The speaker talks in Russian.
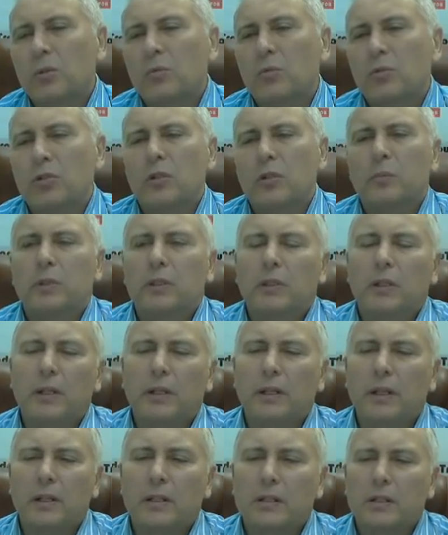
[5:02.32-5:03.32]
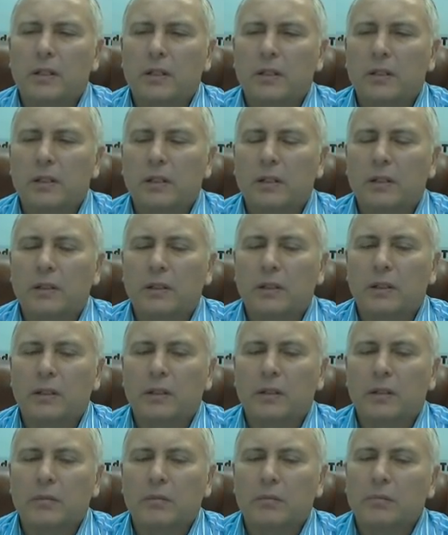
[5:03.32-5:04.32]
может быть коррекция
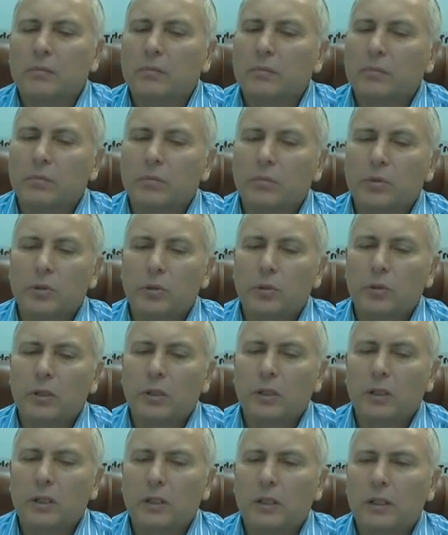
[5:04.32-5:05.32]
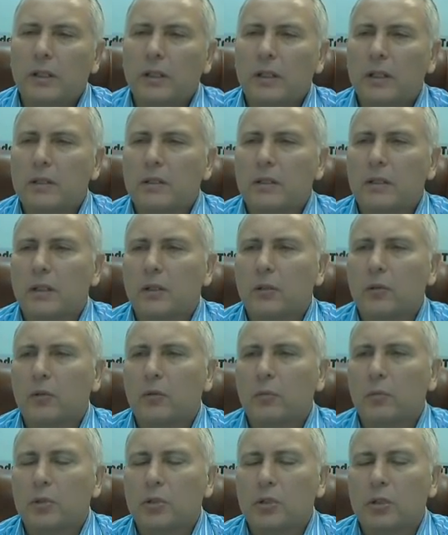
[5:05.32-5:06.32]
некоторая. Сегодня день коррекции, такое
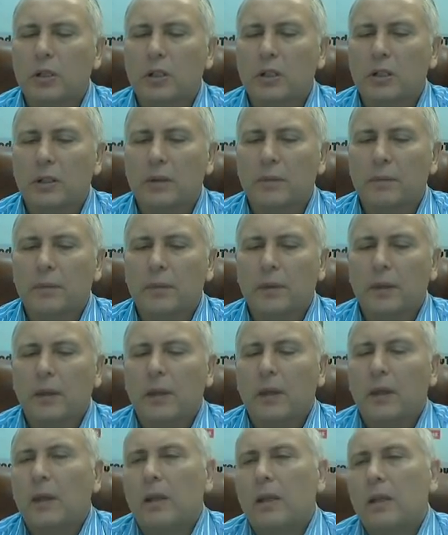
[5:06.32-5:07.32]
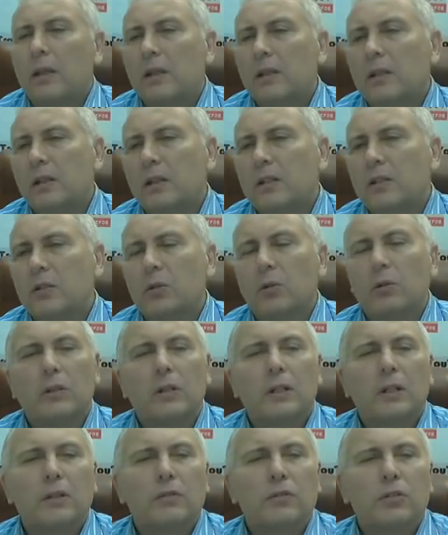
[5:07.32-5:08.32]
впечатление. Индекс
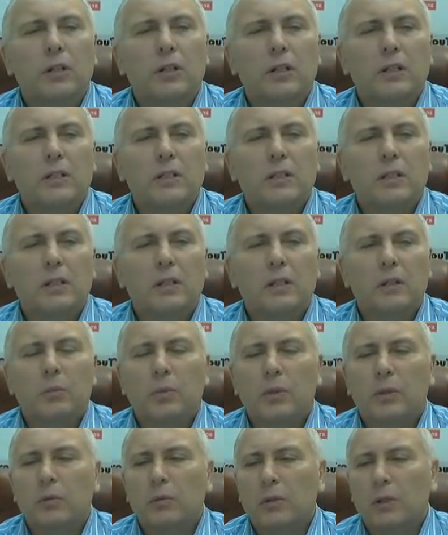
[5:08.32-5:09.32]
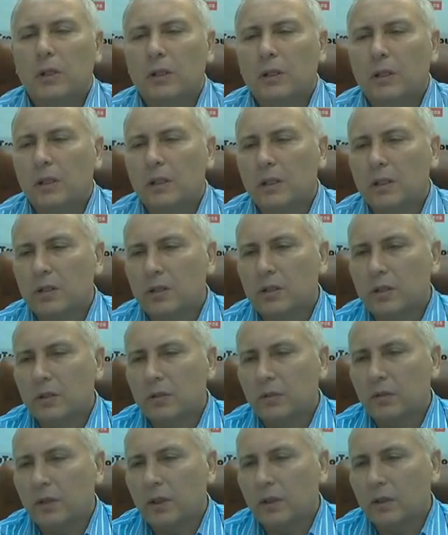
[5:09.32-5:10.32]
доллара вчера сильно погулял, конечно,
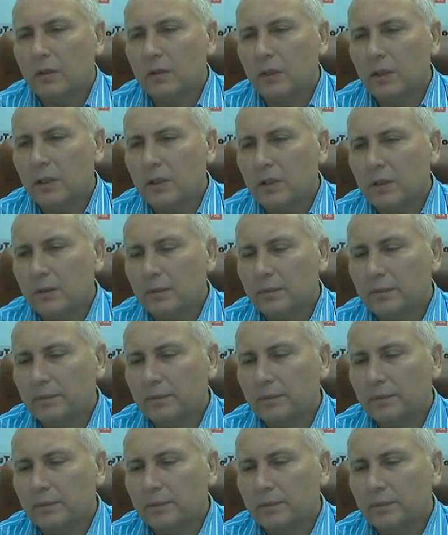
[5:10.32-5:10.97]
вверх-вниз.